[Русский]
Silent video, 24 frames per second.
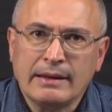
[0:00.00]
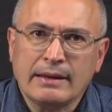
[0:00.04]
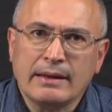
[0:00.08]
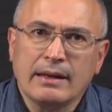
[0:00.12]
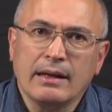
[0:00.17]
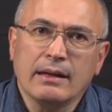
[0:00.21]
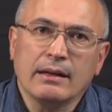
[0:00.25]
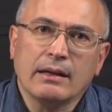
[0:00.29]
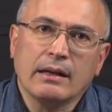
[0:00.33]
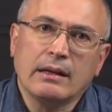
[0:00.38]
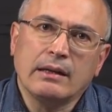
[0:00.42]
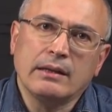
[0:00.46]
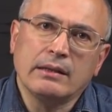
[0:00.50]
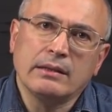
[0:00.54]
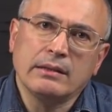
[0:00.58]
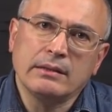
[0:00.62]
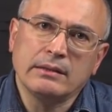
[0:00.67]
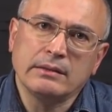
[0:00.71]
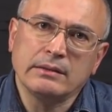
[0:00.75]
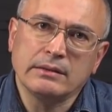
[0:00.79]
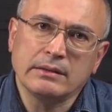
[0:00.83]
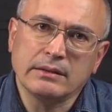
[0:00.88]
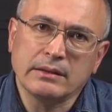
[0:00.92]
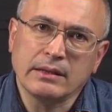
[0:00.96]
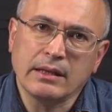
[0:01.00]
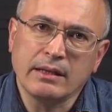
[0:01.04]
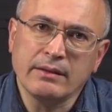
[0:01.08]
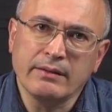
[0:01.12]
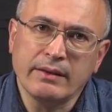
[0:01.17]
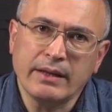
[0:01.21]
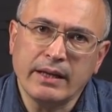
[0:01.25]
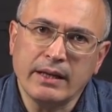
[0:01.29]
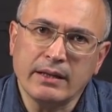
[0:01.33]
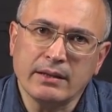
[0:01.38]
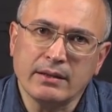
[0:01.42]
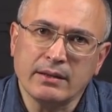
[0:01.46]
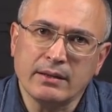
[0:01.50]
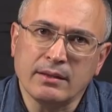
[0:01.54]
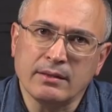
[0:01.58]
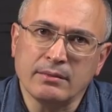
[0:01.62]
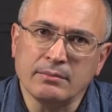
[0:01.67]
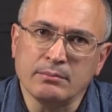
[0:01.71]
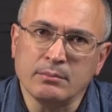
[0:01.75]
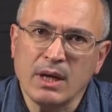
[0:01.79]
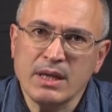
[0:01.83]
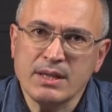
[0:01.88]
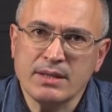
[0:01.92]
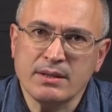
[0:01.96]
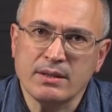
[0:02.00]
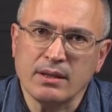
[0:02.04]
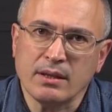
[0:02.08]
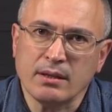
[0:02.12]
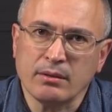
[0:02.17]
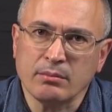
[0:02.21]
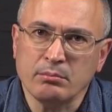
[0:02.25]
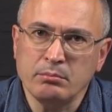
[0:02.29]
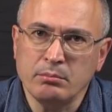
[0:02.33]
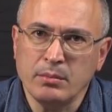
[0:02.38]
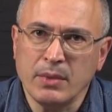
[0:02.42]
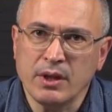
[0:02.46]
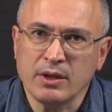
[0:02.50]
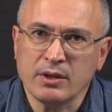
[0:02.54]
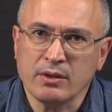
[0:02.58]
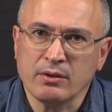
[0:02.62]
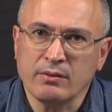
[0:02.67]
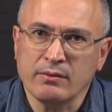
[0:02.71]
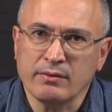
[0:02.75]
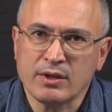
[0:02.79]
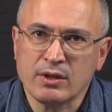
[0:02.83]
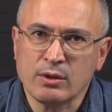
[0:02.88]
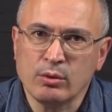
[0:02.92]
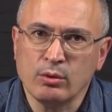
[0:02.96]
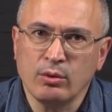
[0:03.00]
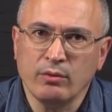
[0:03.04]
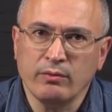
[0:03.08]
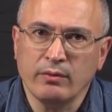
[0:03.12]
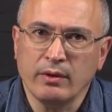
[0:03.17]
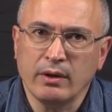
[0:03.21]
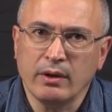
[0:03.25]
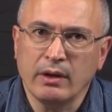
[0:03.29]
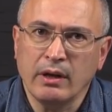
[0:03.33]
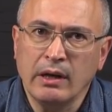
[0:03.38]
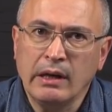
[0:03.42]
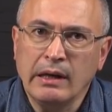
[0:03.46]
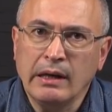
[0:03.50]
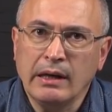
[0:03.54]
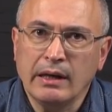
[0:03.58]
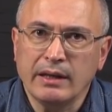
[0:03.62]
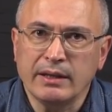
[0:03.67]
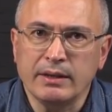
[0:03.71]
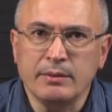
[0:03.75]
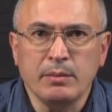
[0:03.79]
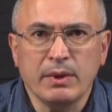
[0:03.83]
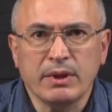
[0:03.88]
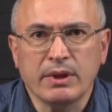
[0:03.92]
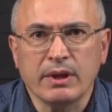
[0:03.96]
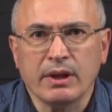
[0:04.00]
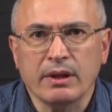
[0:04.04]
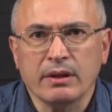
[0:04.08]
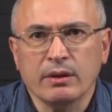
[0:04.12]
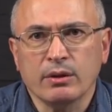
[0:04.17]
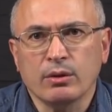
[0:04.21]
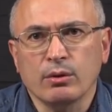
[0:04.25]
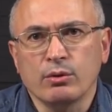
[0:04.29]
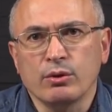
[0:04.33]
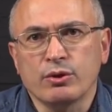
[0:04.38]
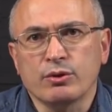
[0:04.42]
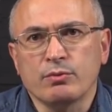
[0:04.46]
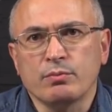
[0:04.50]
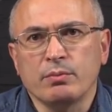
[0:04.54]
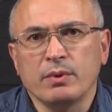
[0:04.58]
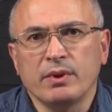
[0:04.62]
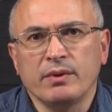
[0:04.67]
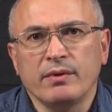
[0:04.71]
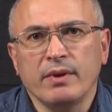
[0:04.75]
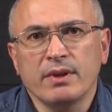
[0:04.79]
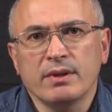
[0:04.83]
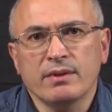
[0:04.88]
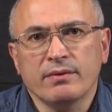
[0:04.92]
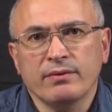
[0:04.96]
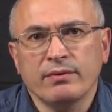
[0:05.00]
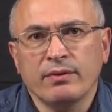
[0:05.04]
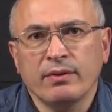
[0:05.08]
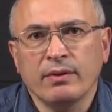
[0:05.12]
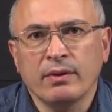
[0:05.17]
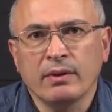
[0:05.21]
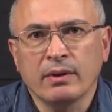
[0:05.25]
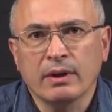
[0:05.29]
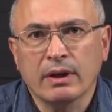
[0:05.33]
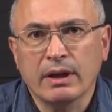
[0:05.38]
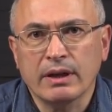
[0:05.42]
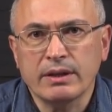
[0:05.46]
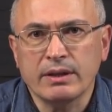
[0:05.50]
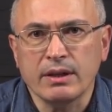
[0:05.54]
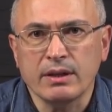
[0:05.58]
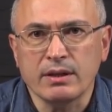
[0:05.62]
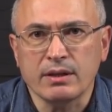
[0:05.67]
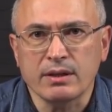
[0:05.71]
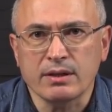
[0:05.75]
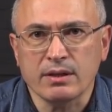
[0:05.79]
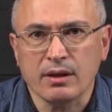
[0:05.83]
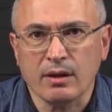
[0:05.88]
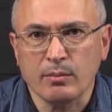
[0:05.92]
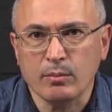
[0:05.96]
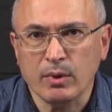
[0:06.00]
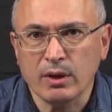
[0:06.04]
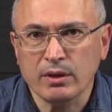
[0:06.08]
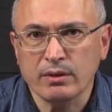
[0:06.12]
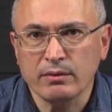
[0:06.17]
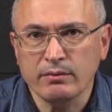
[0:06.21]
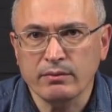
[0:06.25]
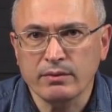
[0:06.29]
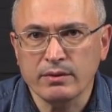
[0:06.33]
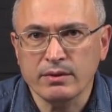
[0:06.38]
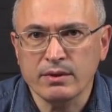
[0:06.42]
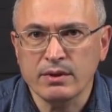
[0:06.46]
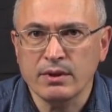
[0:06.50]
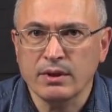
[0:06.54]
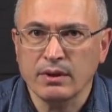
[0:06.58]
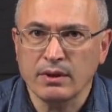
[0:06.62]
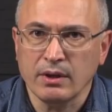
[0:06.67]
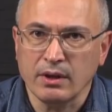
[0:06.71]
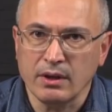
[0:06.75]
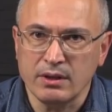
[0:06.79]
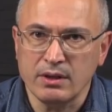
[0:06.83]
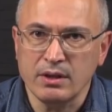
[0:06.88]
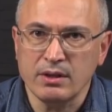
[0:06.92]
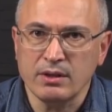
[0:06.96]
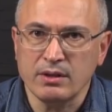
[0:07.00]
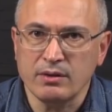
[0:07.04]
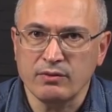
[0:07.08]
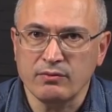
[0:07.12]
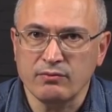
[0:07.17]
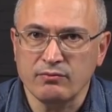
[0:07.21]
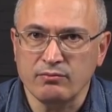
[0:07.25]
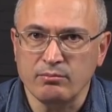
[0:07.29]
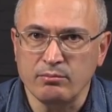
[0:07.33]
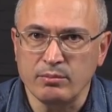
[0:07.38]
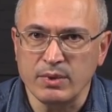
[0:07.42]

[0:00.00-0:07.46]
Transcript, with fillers: Как э, говорит мастер меткого слова Дмитрий Анатольевич Медведев, хотите зарабатывать, идите в